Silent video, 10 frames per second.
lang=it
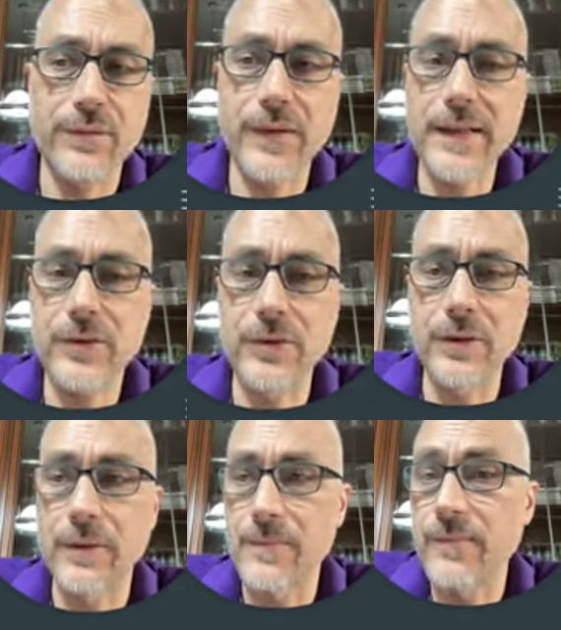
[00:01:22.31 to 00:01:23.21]

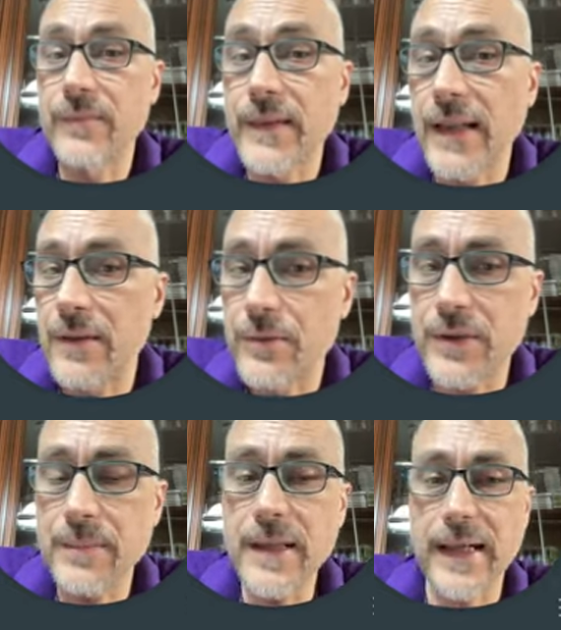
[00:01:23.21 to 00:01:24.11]
fatto mhmm, negli
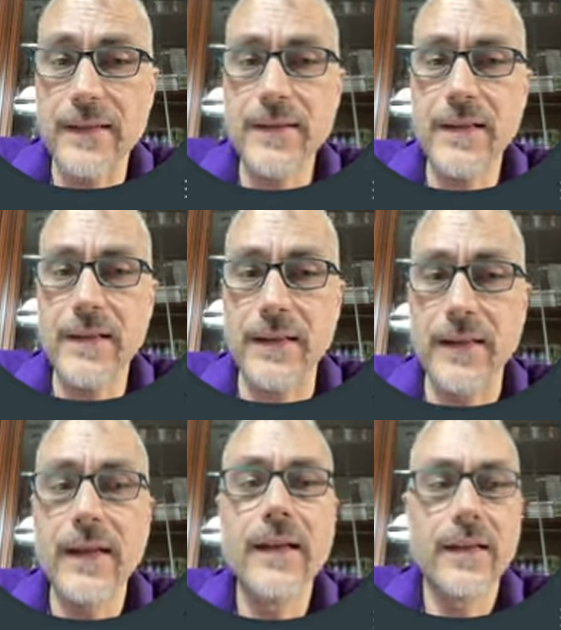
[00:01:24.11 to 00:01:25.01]
ultimi anni